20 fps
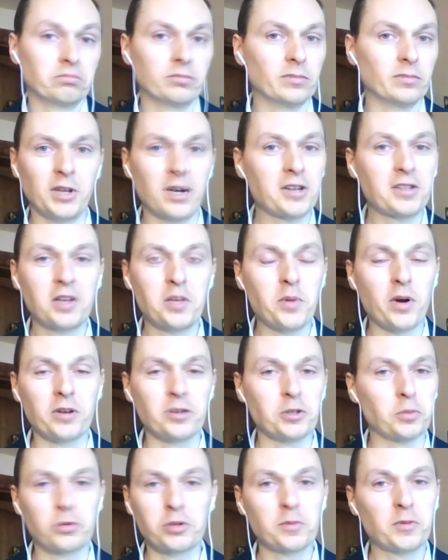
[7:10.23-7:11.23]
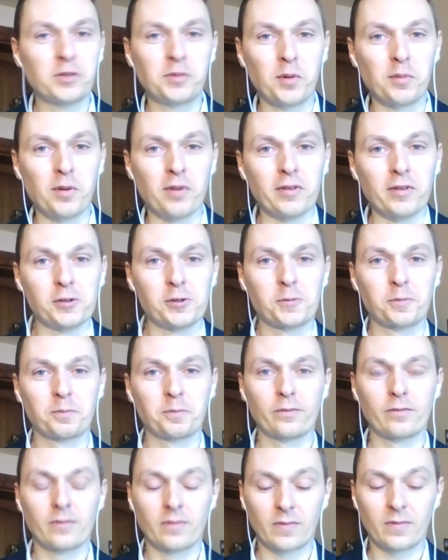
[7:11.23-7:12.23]
Jak mhm. najbardziej. Możemy spróbować.
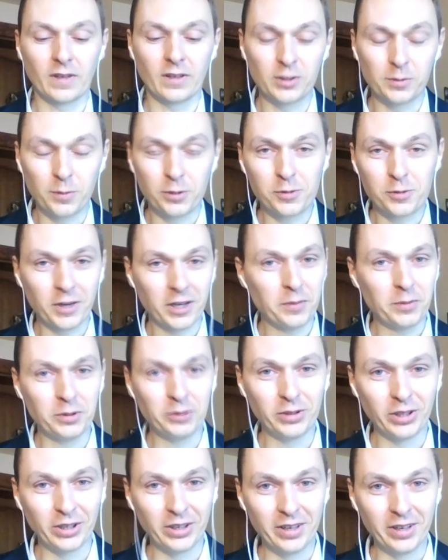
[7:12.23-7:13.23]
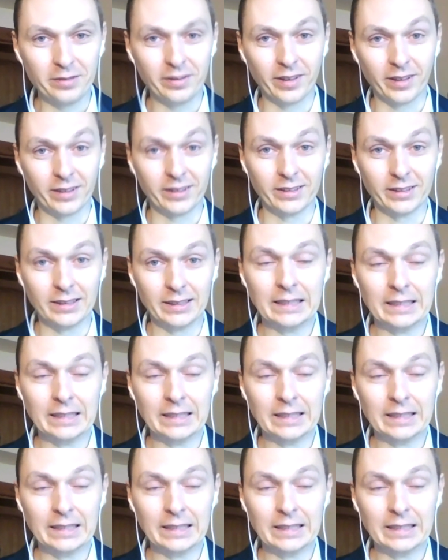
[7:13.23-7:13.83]
Zobaczymy, jakie będą tego efekty.